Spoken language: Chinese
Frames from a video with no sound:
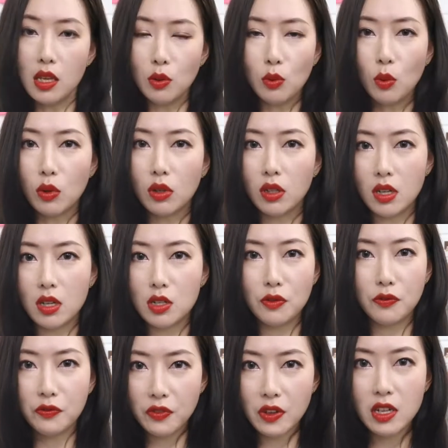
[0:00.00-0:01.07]
因为我个人是
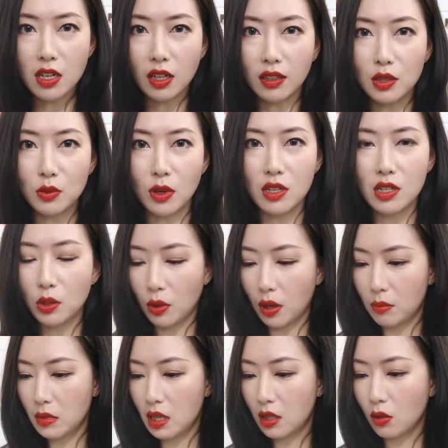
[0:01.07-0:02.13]
非常喜欢这
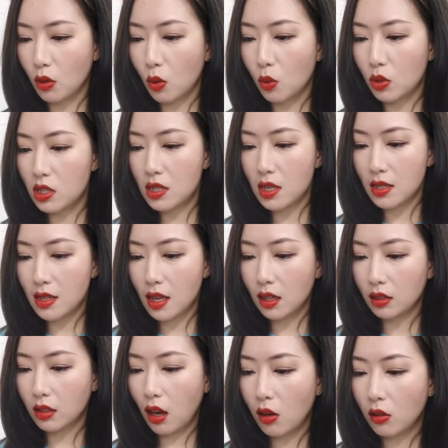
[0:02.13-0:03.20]
款面油，我之前在一
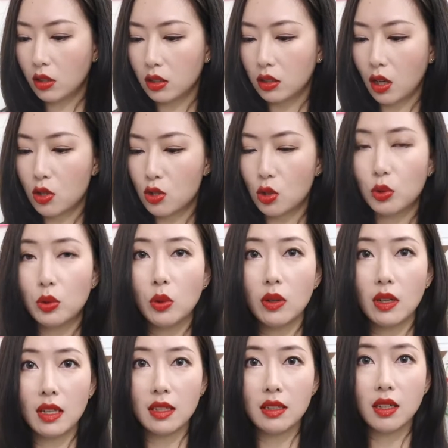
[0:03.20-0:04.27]
个套盒当中用
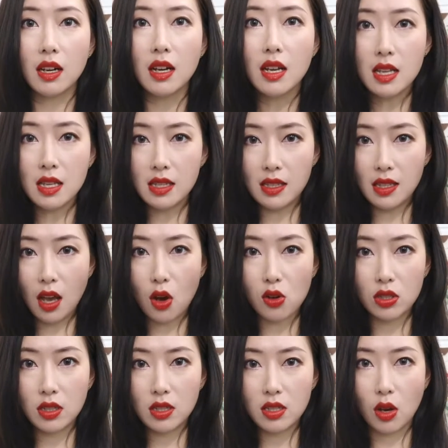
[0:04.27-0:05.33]
了一个四毫
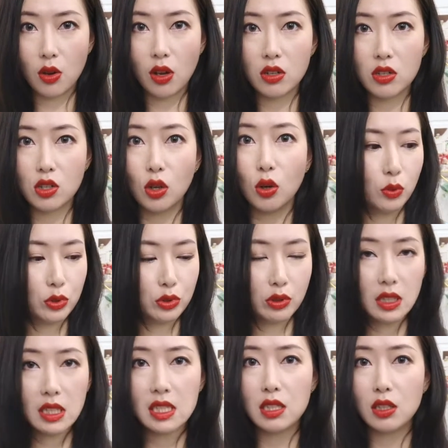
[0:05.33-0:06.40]
升的小样之后，我就
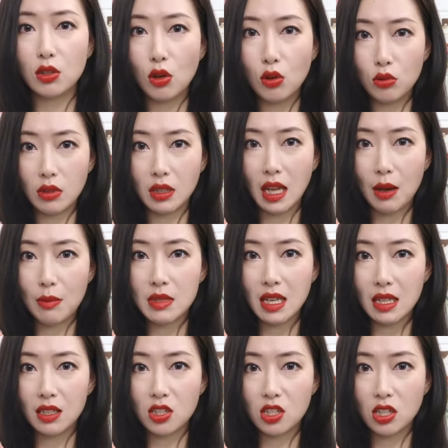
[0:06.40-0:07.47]
立即购入了他们
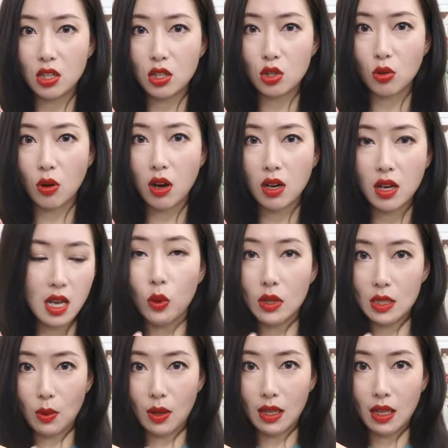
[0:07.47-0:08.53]
家的正装。我
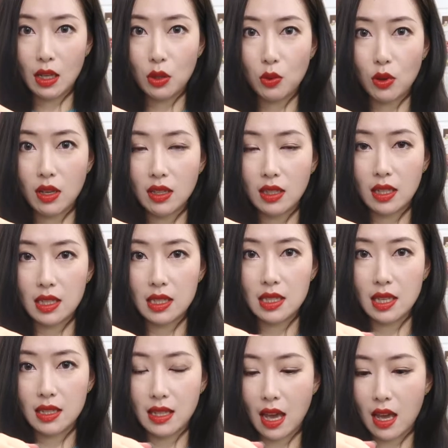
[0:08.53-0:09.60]
喜欢它的原因很
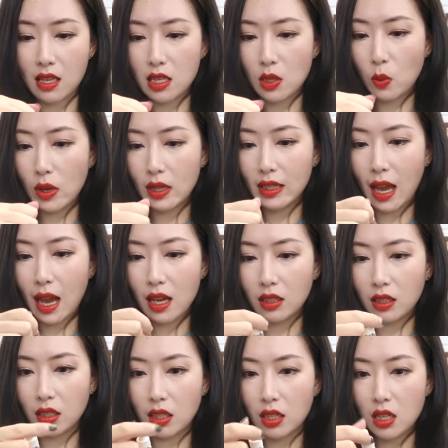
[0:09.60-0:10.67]
简单，因为它
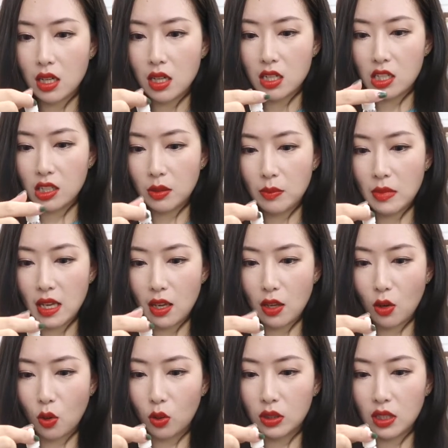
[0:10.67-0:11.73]
的这个面
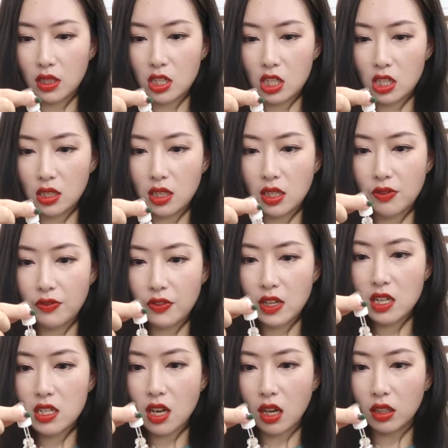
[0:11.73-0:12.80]
油的质地
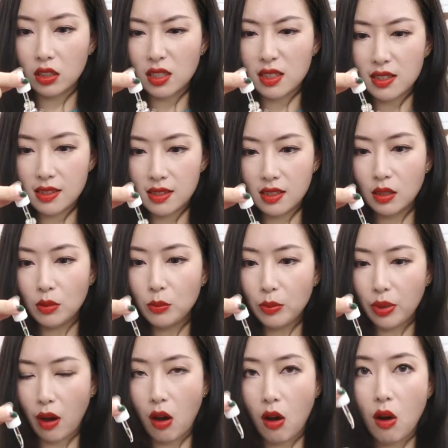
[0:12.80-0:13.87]
非常的轻
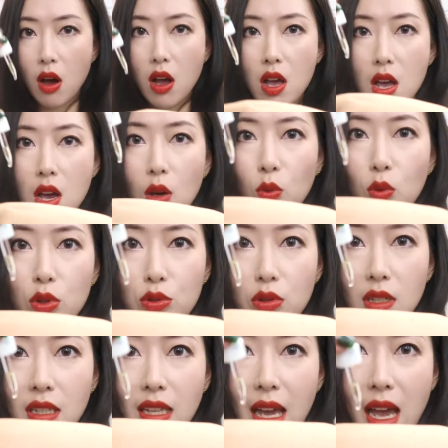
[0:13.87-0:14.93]
薄，我
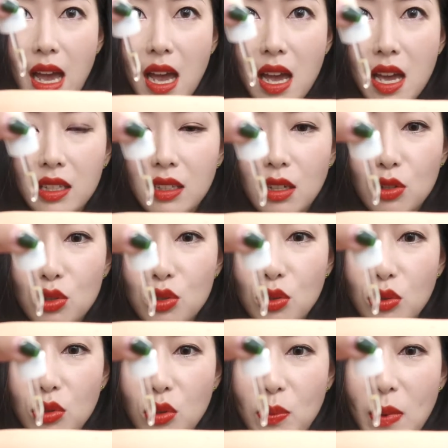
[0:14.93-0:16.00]
觉得它当
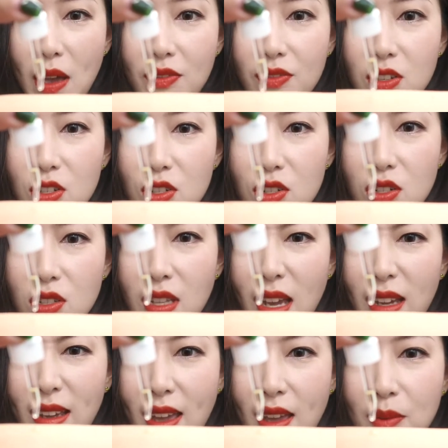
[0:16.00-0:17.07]
中有百分之
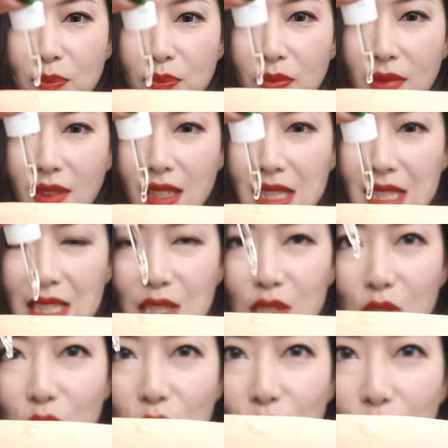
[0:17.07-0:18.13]
大概。
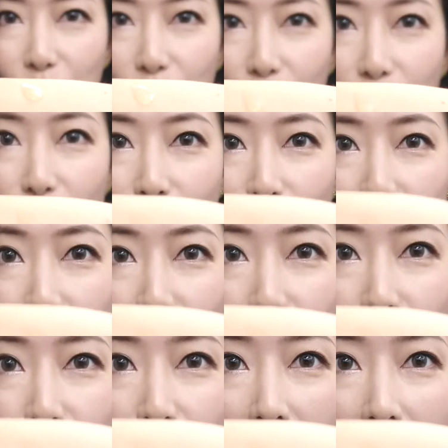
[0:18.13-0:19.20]
七十五是
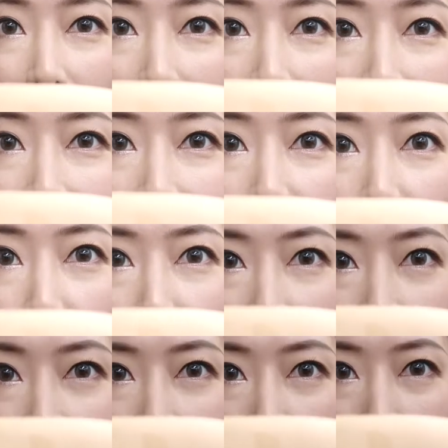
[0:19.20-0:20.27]
水吧，然后
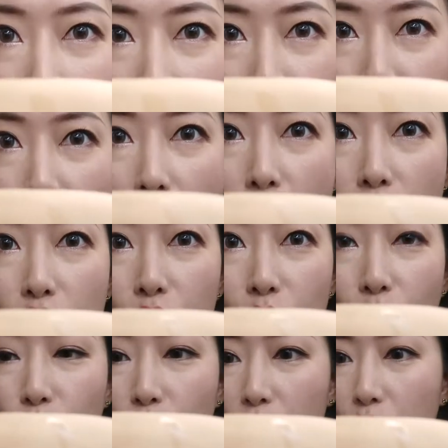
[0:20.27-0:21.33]
剩下百分之二十
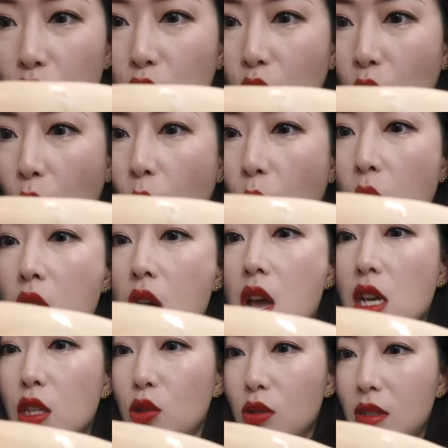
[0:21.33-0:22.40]
五是油，
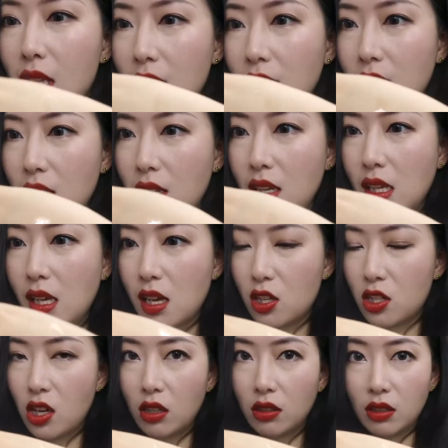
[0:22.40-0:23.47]
就是在你的脸
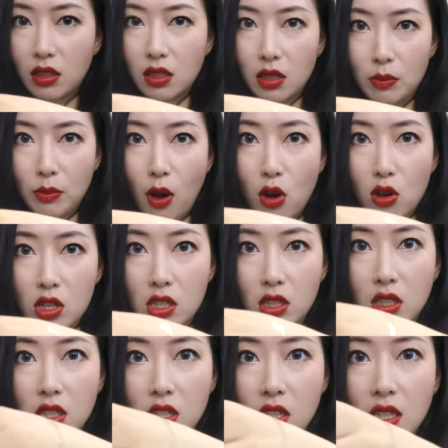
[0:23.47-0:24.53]
上能很保湿，
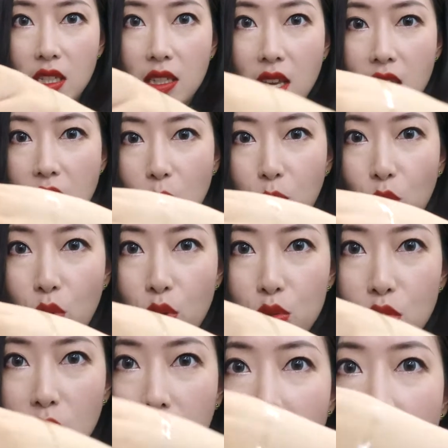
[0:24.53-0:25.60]
可是一点也不会
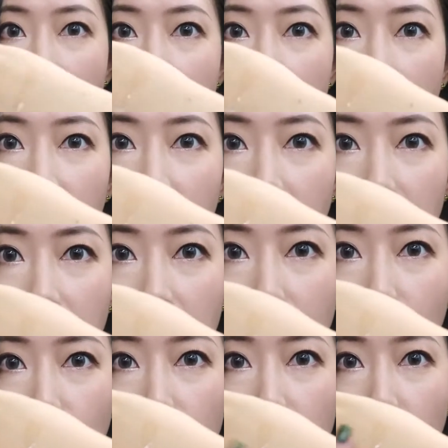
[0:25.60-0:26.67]
觉得腻
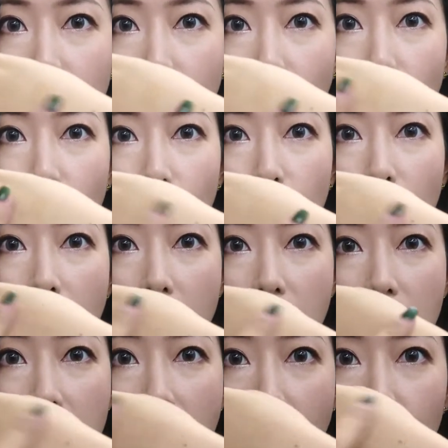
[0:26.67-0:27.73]
或者油乎。
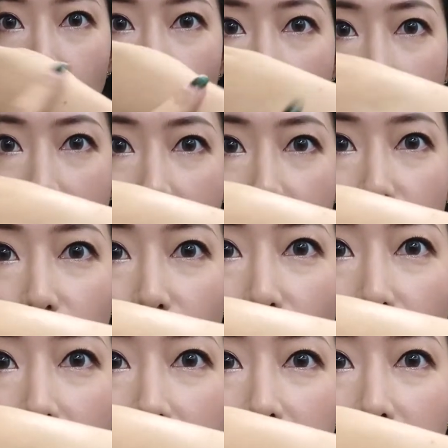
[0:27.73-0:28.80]
然后推开之
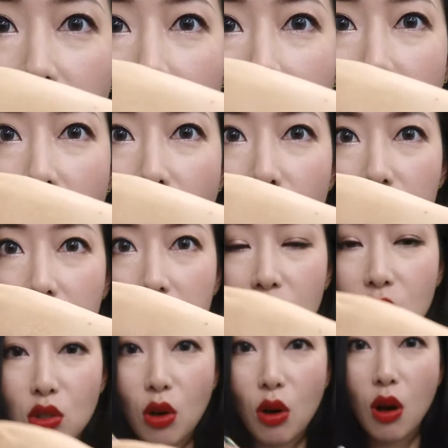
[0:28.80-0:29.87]
后也是特别的好吸
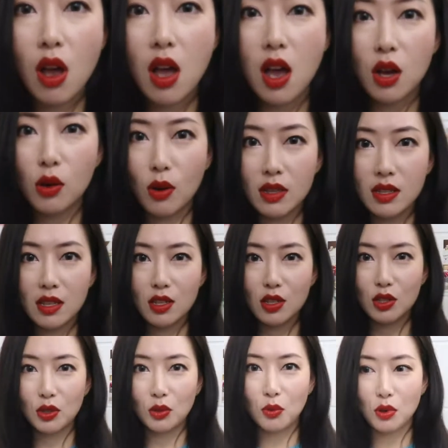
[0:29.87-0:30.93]
收，关键
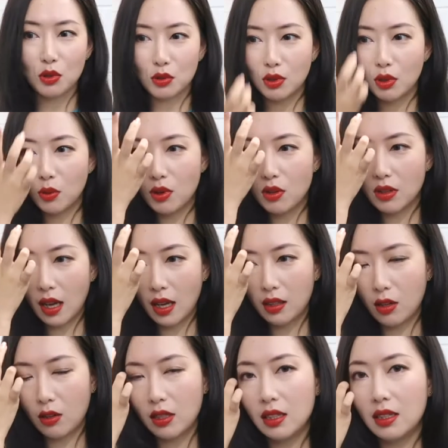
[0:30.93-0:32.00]
是我觉得我有看
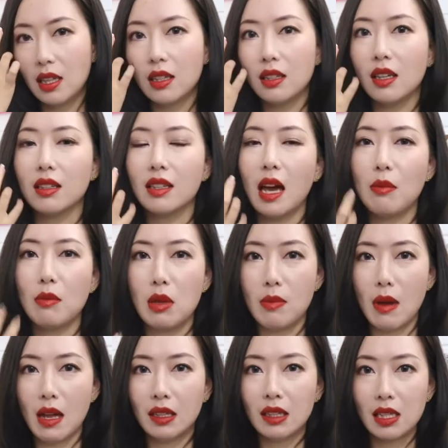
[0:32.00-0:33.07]
到一点点它美
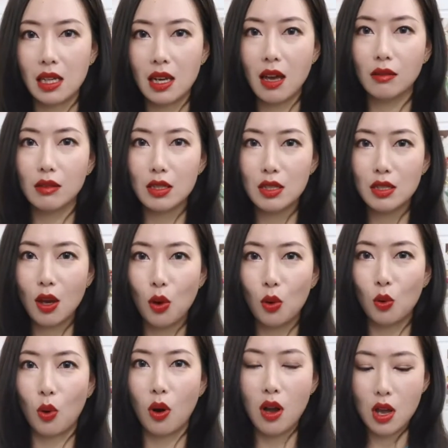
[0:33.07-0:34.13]
白提亮的效
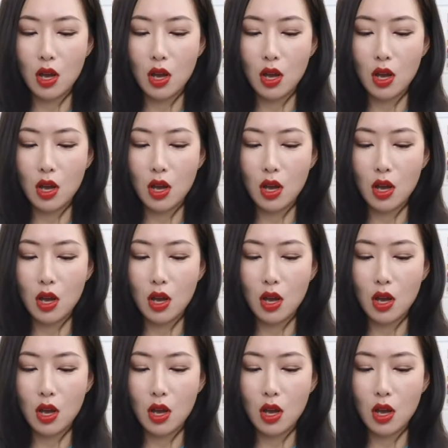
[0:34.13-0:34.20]
果。